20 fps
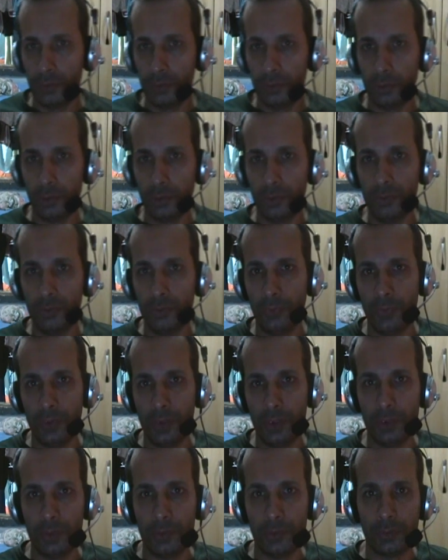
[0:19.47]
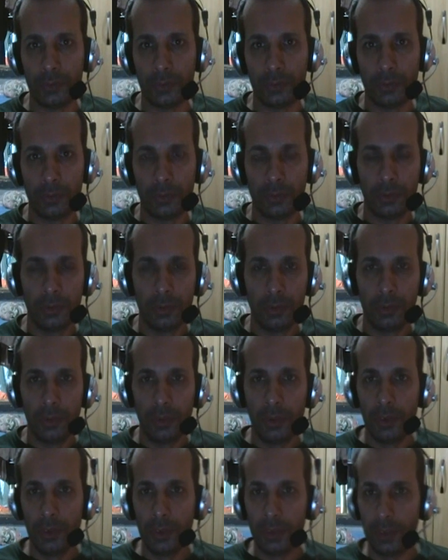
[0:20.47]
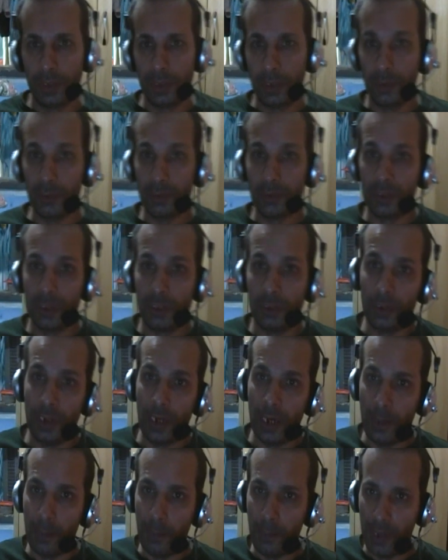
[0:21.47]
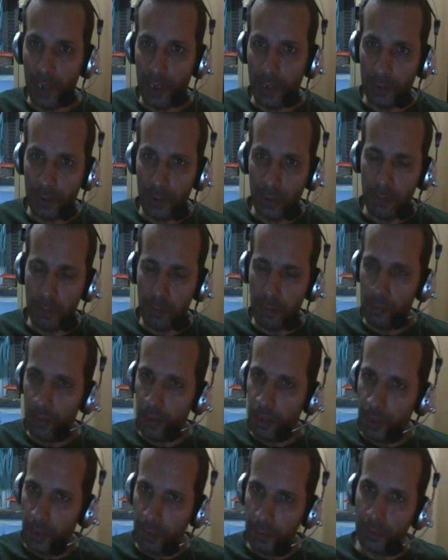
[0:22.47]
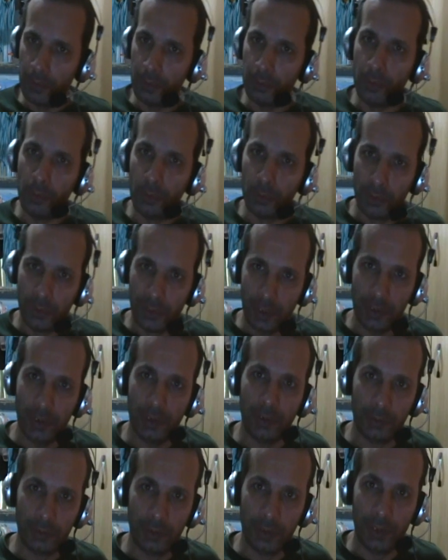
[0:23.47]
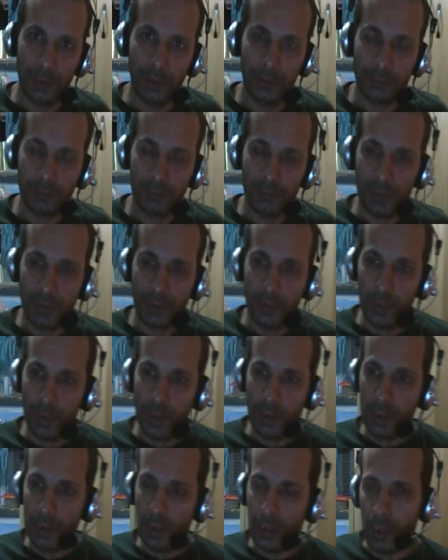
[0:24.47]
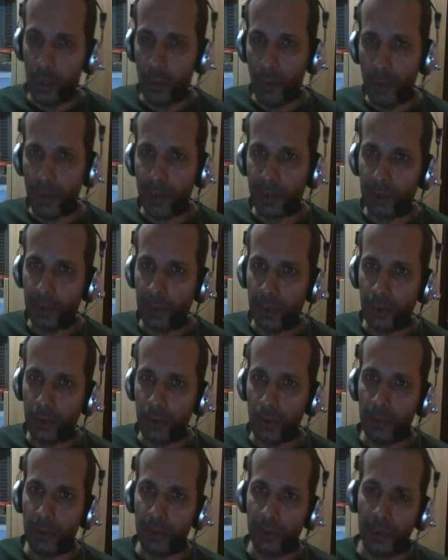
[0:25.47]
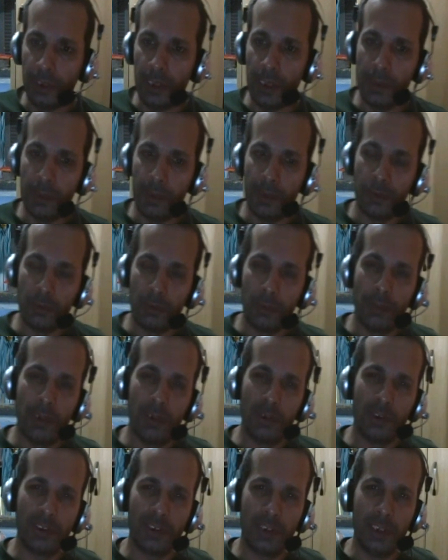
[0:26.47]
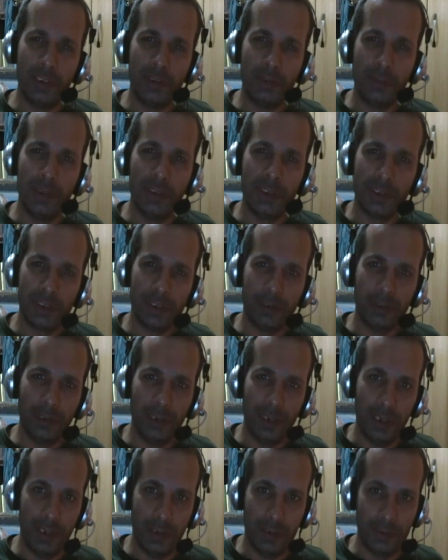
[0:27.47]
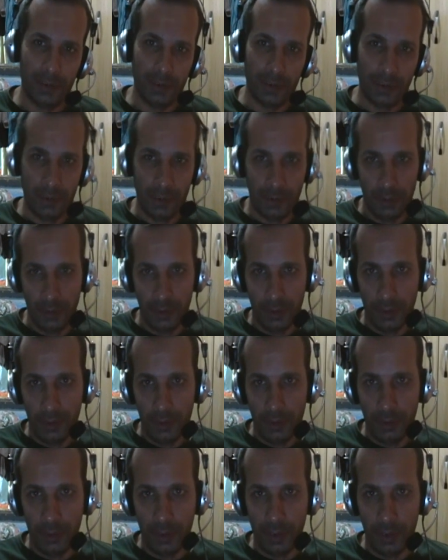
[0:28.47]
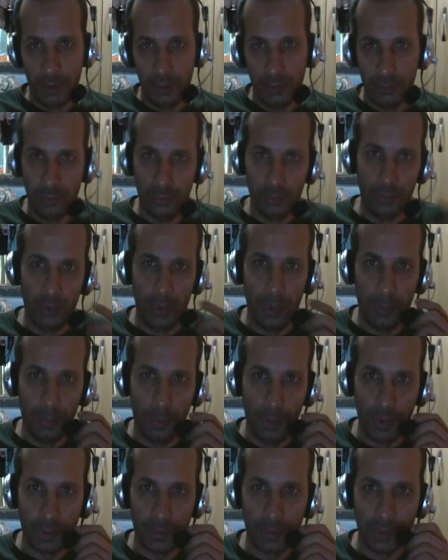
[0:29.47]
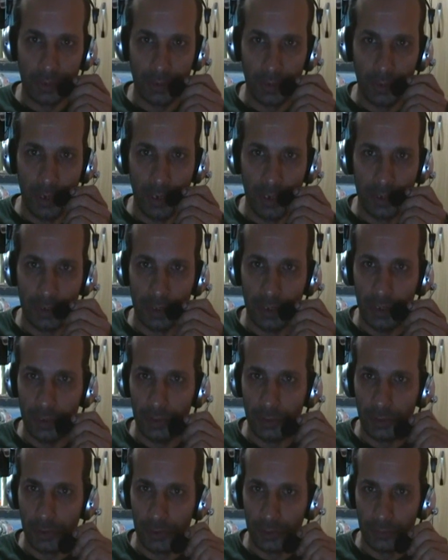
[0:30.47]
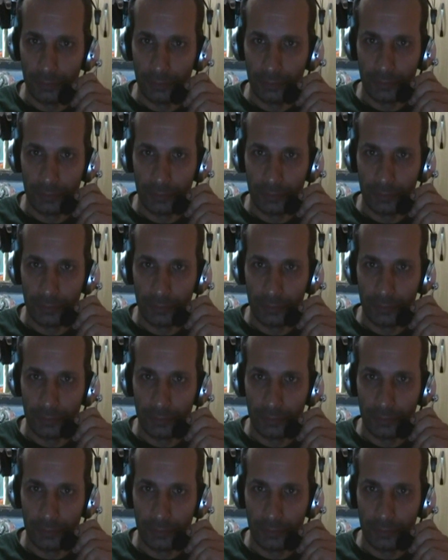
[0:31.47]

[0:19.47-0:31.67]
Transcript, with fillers: De um, de um vídeo que está causando a maior polêmica no outro canal, tá? É uma matéria que eu mandei mais ou menos seis meses atrás, né? Do repórter Marcelo Rezende.